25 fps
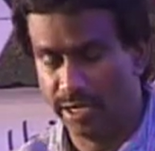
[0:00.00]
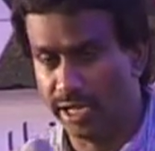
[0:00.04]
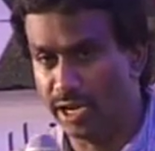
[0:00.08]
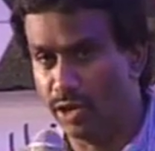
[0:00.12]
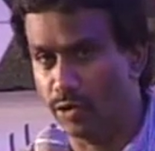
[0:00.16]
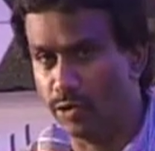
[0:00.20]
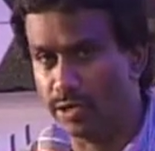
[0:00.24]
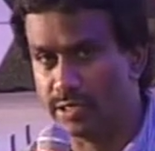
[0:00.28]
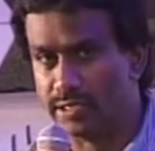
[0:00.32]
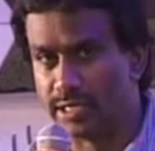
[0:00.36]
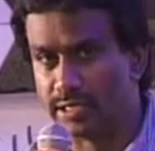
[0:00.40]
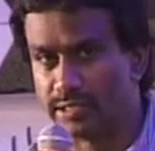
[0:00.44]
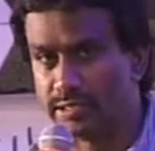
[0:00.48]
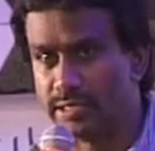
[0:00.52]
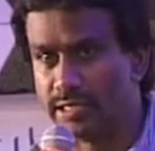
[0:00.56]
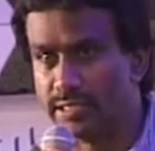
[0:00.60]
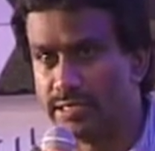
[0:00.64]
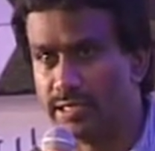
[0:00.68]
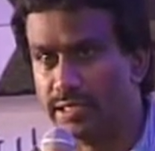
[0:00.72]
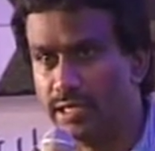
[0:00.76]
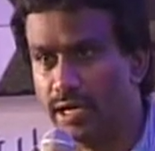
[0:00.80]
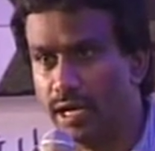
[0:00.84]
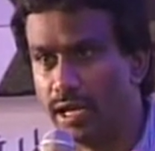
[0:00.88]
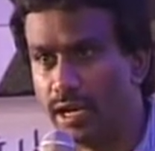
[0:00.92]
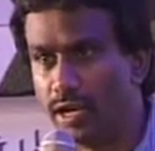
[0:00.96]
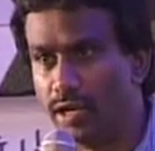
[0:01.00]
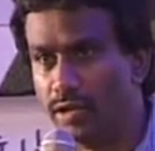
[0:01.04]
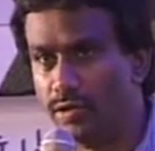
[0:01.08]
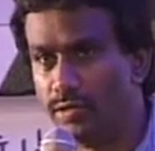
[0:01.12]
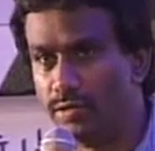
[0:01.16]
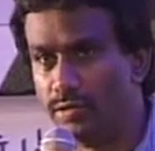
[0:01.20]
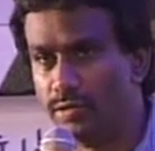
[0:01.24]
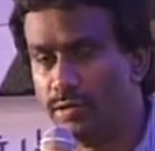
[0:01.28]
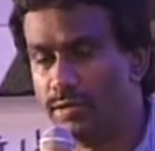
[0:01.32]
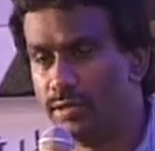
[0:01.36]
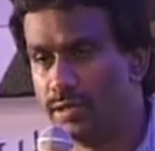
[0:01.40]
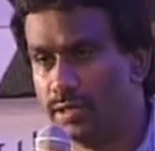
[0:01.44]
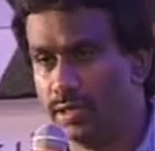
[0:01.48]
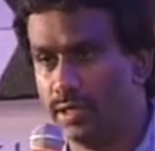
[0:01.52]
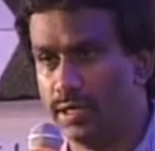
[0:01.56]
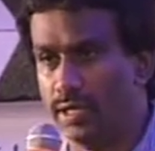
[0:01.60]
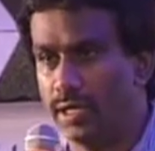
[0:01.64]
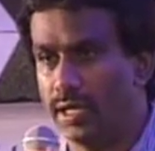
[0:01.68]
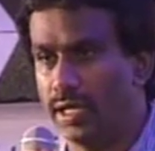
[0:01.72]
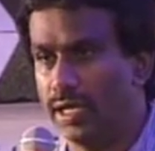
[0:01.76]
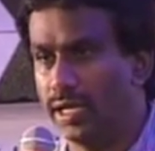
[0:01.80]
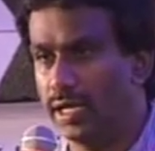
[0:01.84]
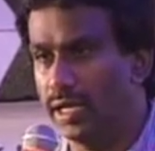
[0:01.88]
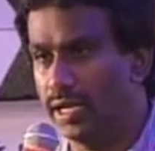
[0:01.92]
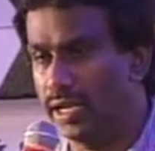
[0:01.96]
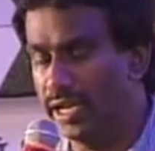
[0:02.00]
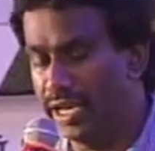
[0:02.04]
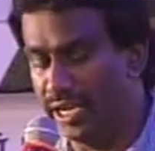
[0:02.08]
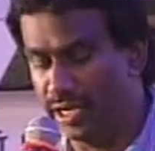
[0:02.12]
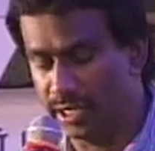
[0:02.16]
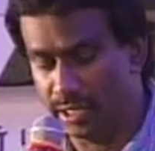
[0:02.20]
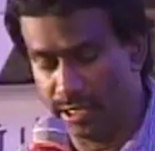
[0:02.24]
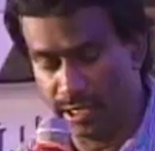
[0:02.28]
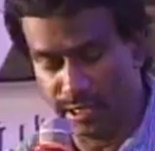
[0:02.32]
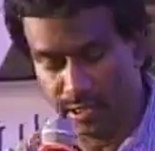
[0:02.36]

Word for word: என்னோட சக்சஸுக்கு காரணம் நீங்க